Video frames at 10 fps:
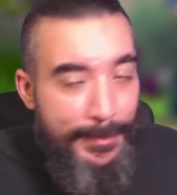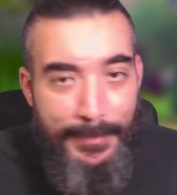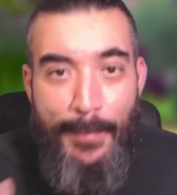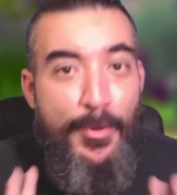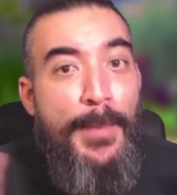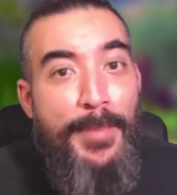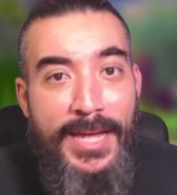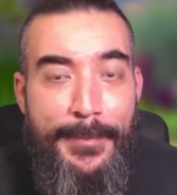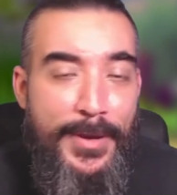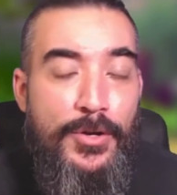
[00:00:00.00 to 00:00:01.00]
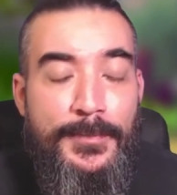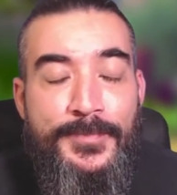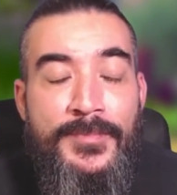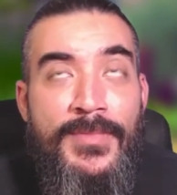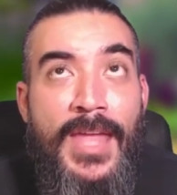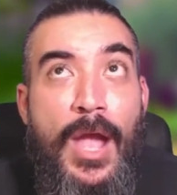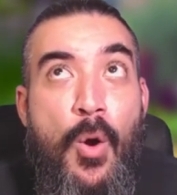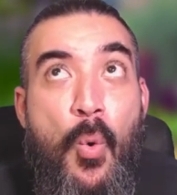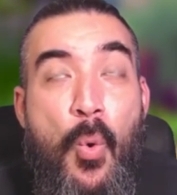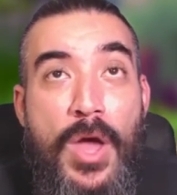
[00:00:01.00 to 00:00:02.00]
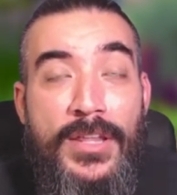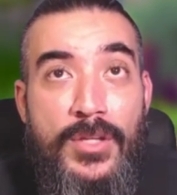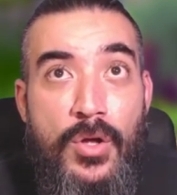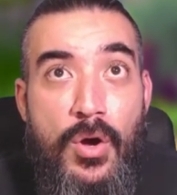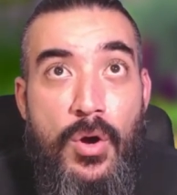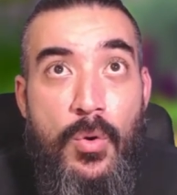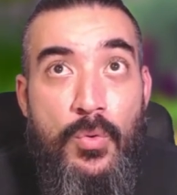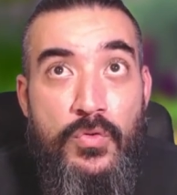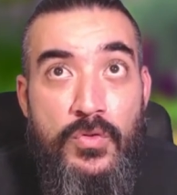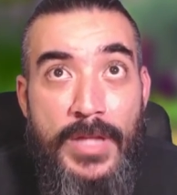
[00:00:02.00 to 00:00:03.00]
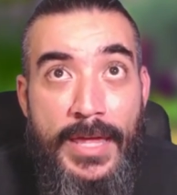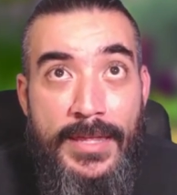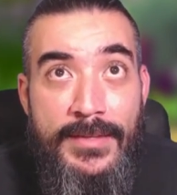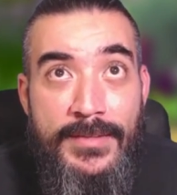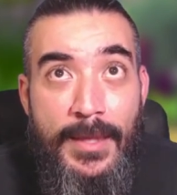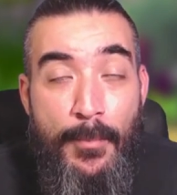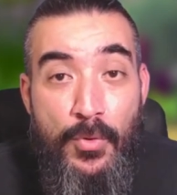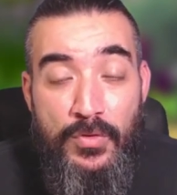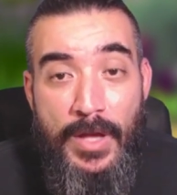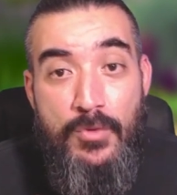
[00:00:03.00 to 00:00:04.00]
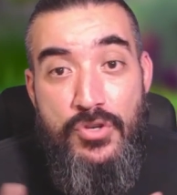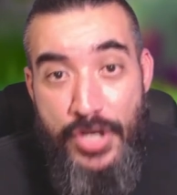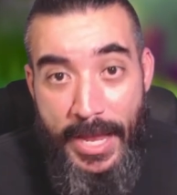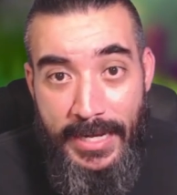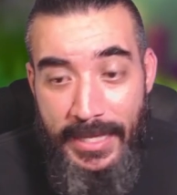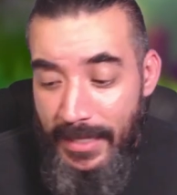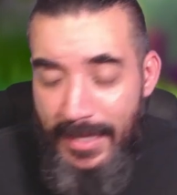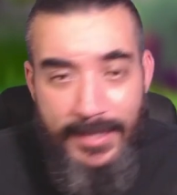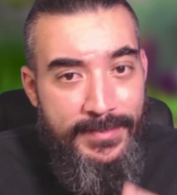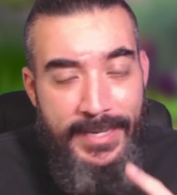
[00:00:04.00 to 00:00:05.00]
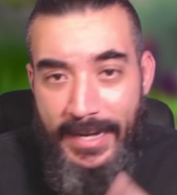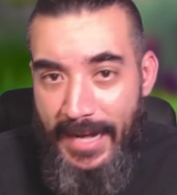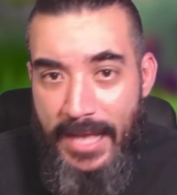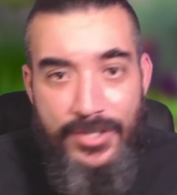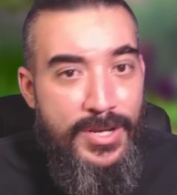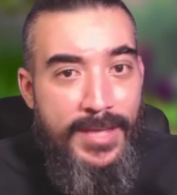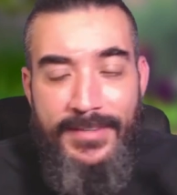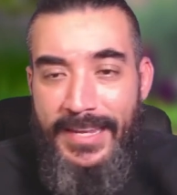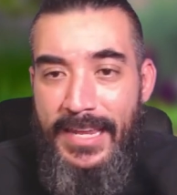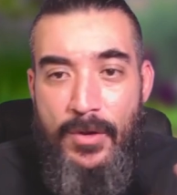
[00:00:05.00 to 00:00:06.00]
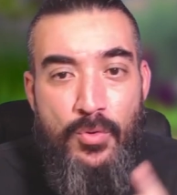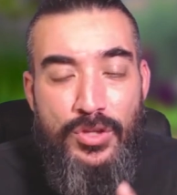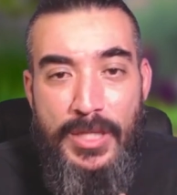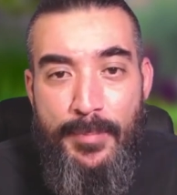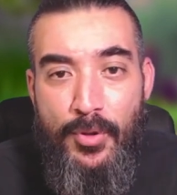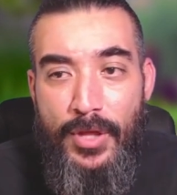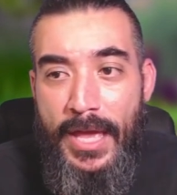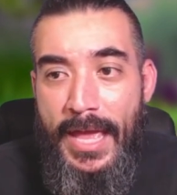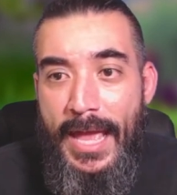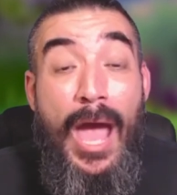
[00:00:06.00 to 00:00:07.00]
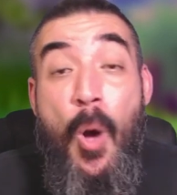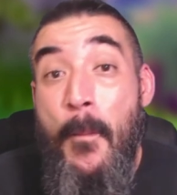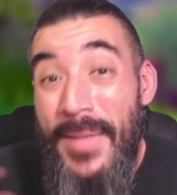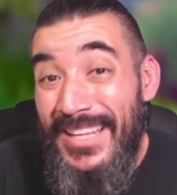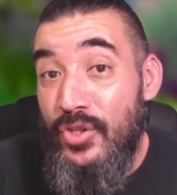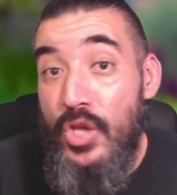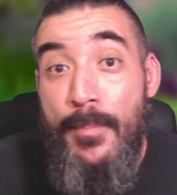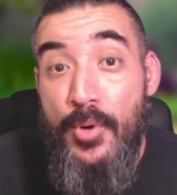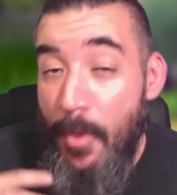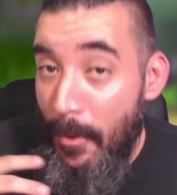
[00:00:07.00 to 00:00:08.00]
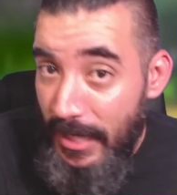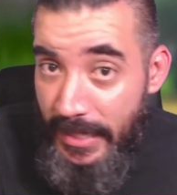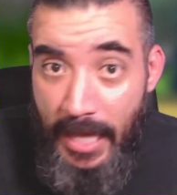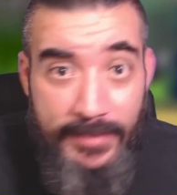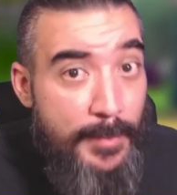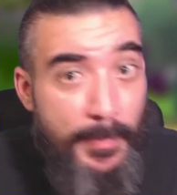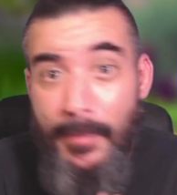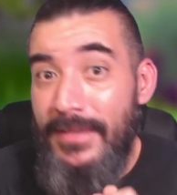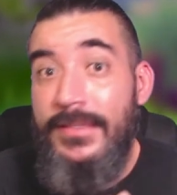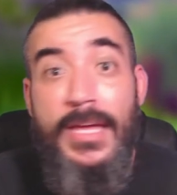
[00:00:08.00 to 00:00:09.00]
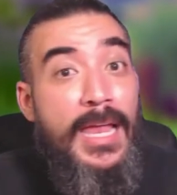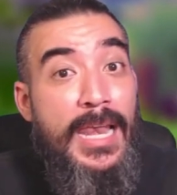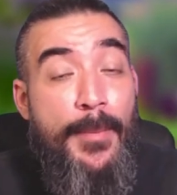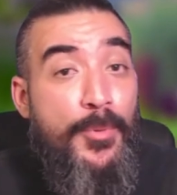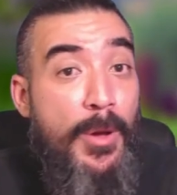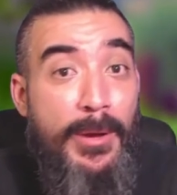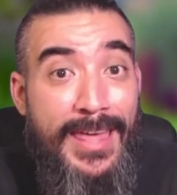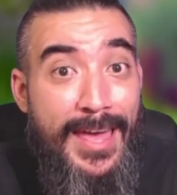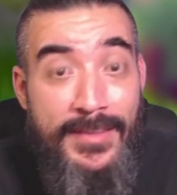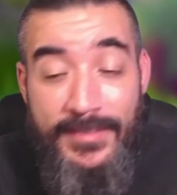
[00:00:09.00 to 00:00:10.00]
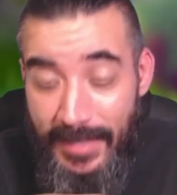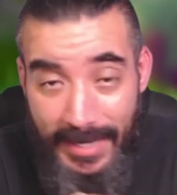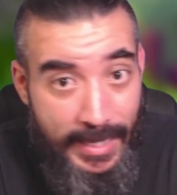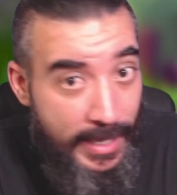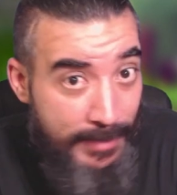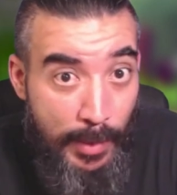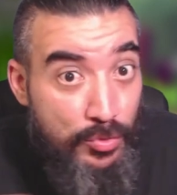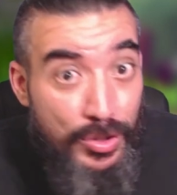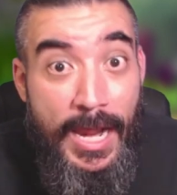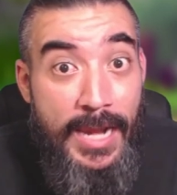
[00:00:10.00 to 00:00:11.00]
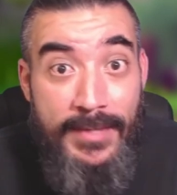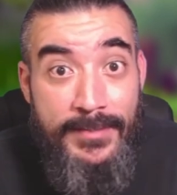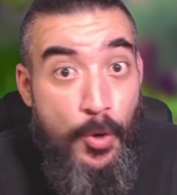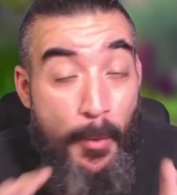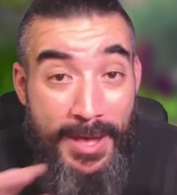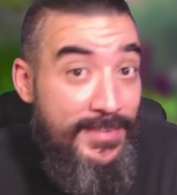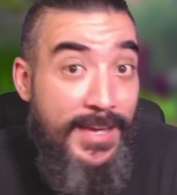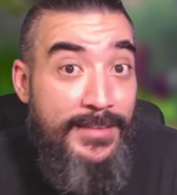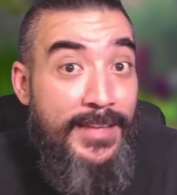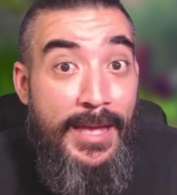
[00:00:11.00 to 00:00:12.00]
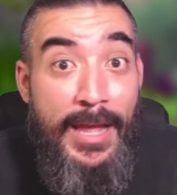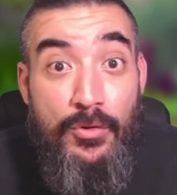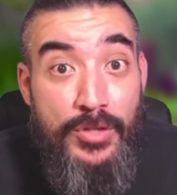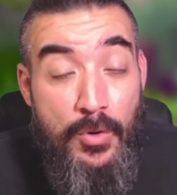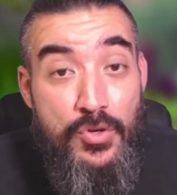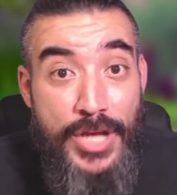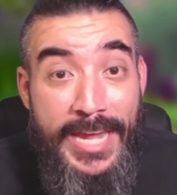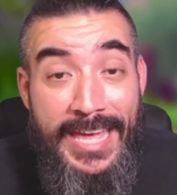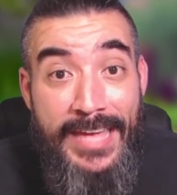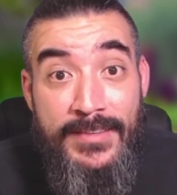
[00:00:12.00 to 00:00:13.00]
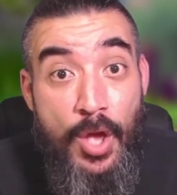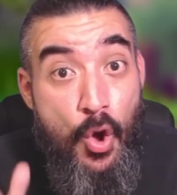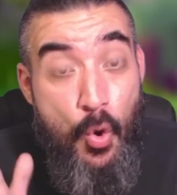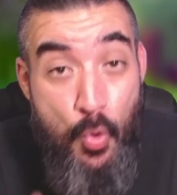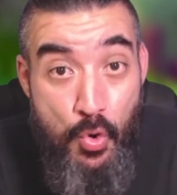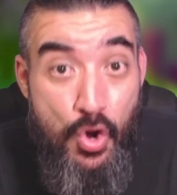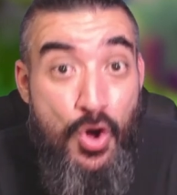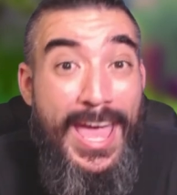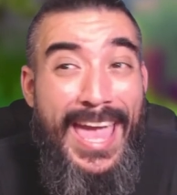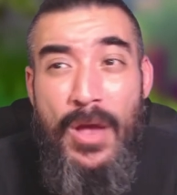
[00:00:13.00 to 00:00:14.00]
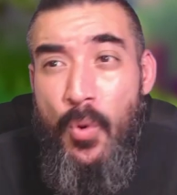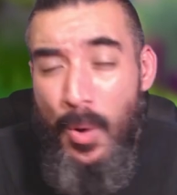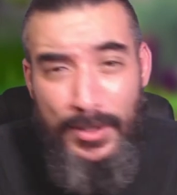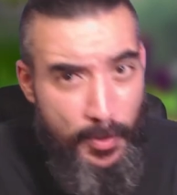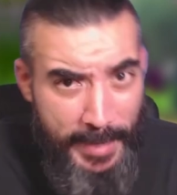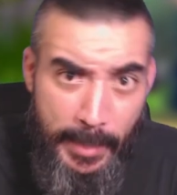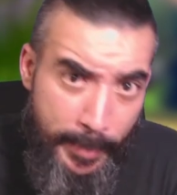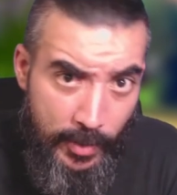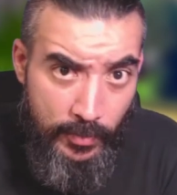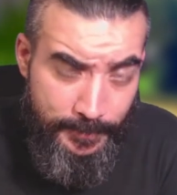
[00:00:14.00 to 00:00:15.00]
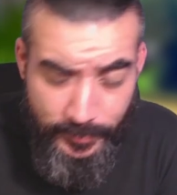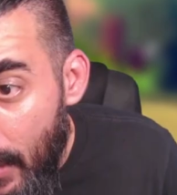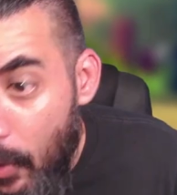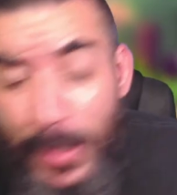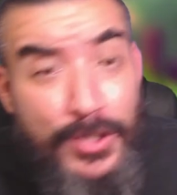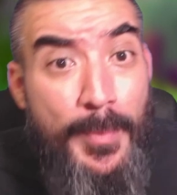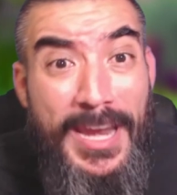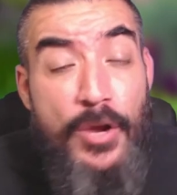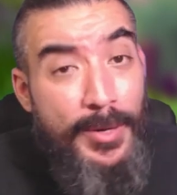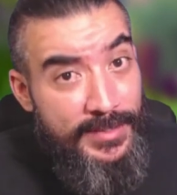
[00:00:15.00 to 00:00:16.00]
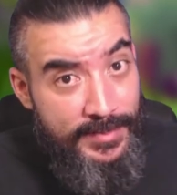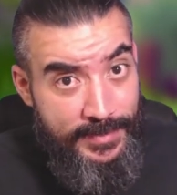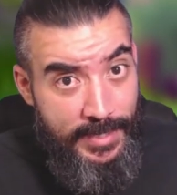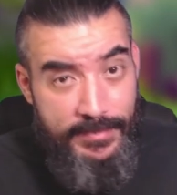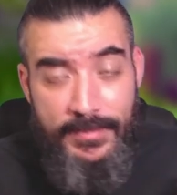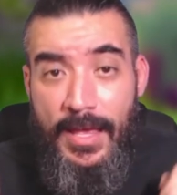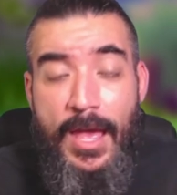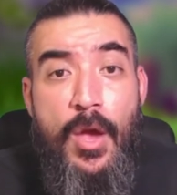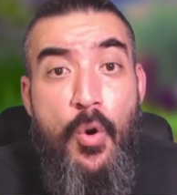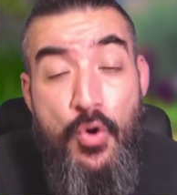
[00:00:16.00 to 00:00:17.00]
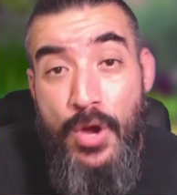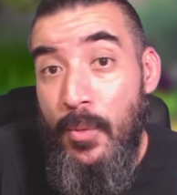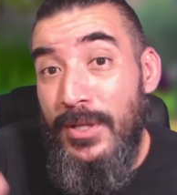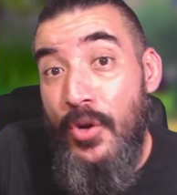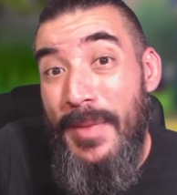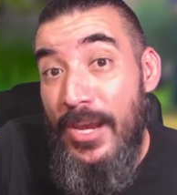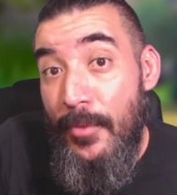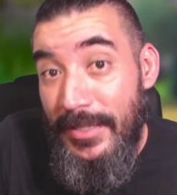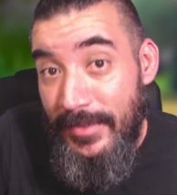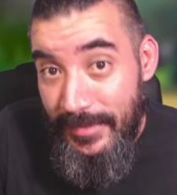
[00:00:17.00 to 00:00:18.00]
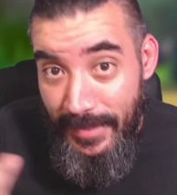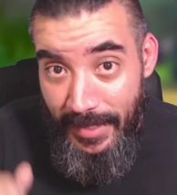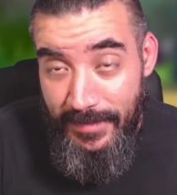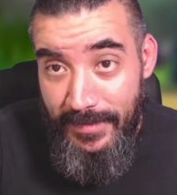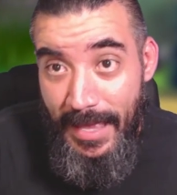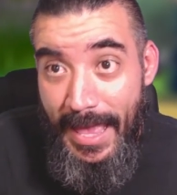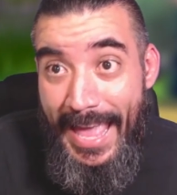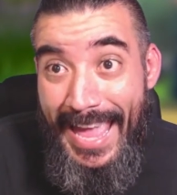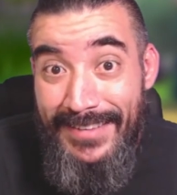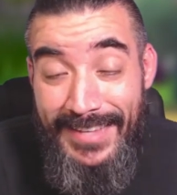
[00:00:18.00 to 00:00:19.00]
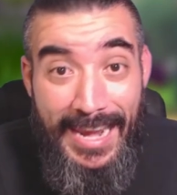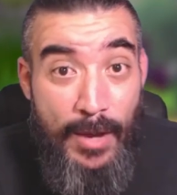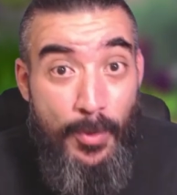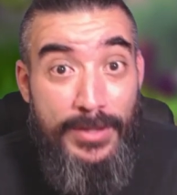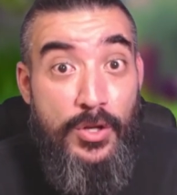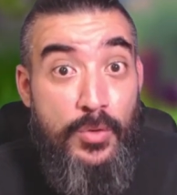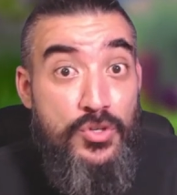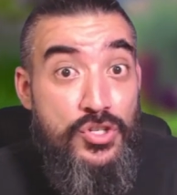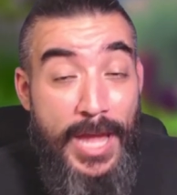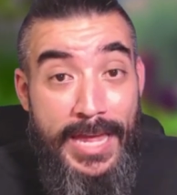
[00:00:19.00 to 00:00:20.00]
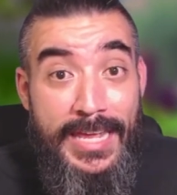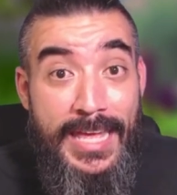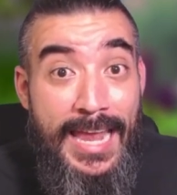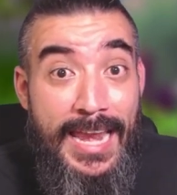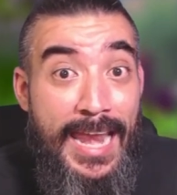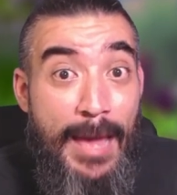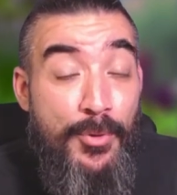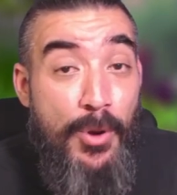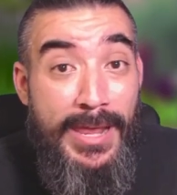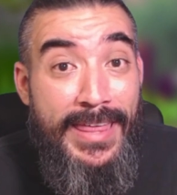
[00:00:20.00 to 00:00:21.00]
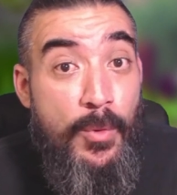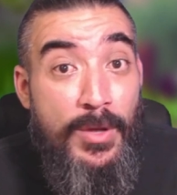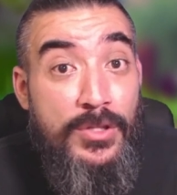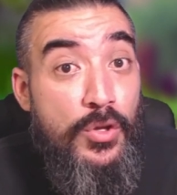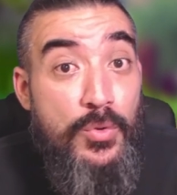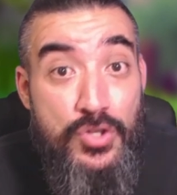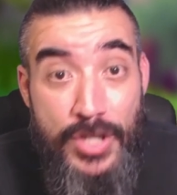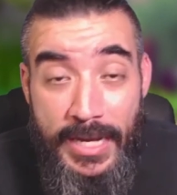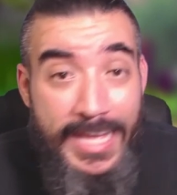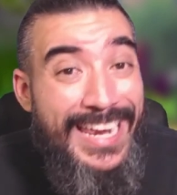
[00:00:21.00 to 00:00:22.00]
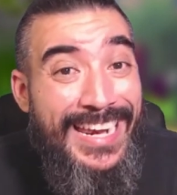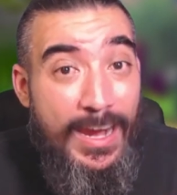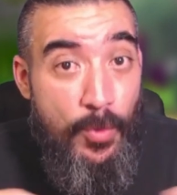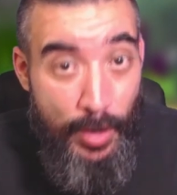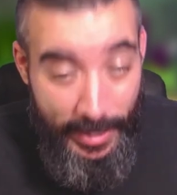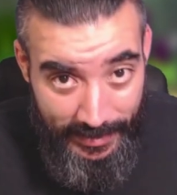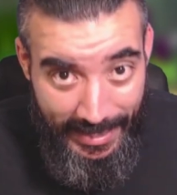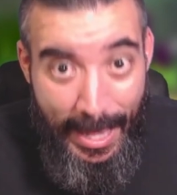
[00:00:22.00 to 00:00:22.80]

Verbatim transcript: les voy a explicar mejor cuando ustedes buscan un shiny sin racha, sin ningún tipo de aumento de probabilidad, simplemente las probabilidades eh, neutrales o básicas de encontrar un shiny es 1 en 4000 y pico, 4096. 1 en 4096. Ese es el encuentro de un shiny, la probabilidad de encuentro de un shiny regular.